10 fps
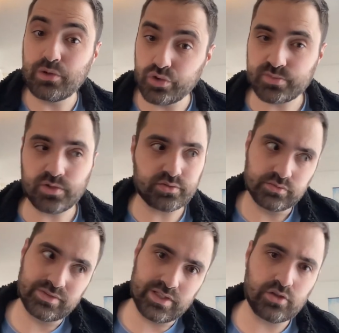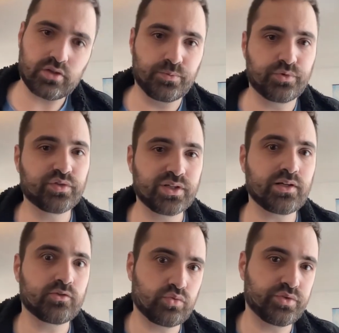malheureusement d'ailleurs,
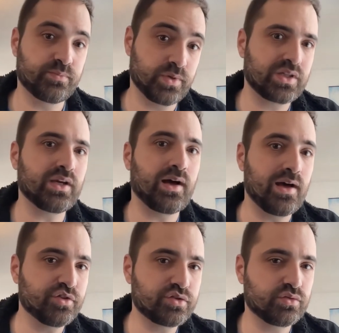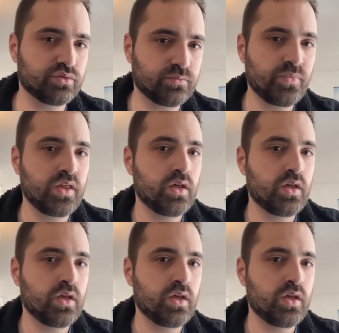d'ouvrir un compte bancaire à votre nom